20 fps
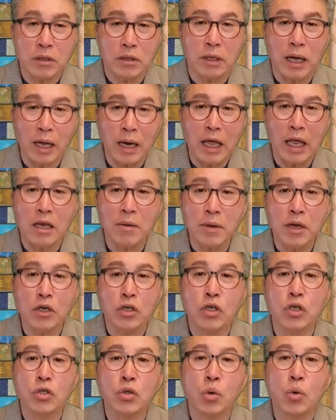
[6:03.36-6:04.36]
뜻, 하나님의
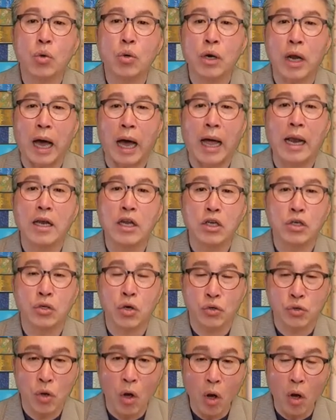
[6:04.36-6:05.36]
의도를
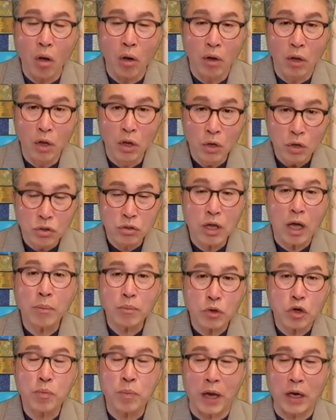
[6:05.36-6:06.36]
알리셔서
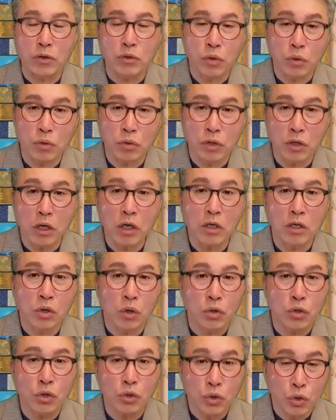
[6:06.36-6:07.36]
그다음 그 백성들이
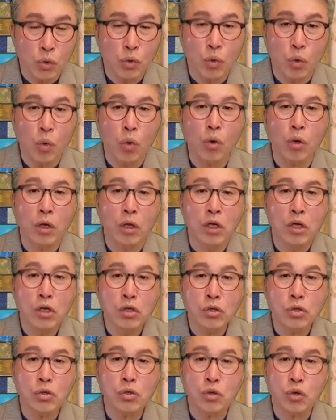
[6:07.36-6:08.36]
그것을 듣고
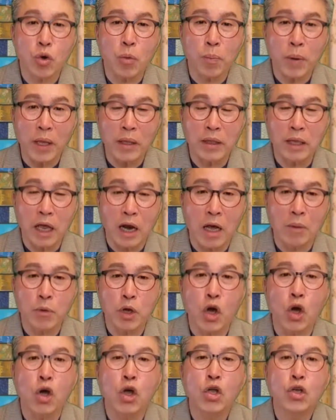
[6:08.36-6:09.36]
스스로
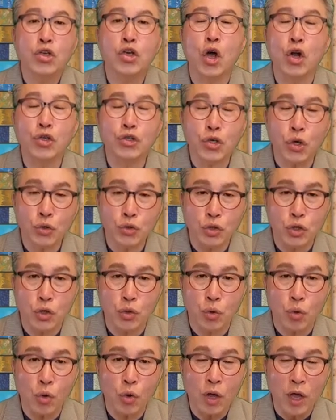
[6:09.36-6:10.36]
판단하며
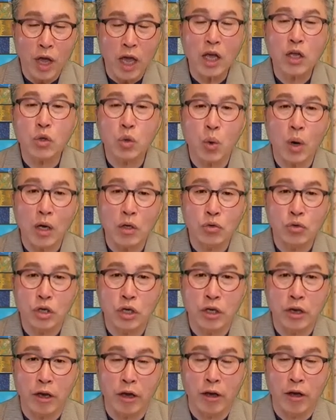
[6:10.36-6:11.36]
결정짓고 행동할 수
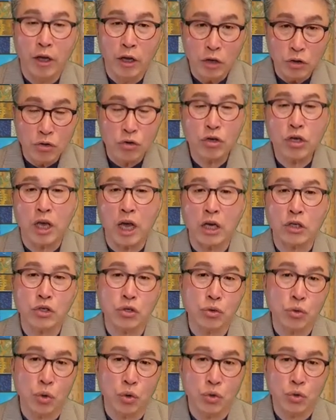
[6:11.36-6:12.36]
있게 그렇게
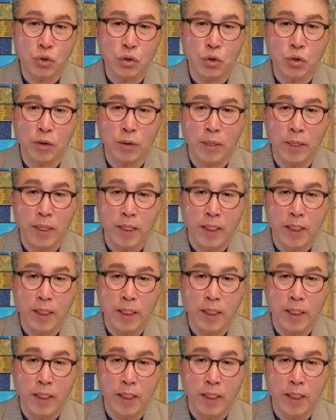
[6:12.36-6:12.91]
하신 거죠.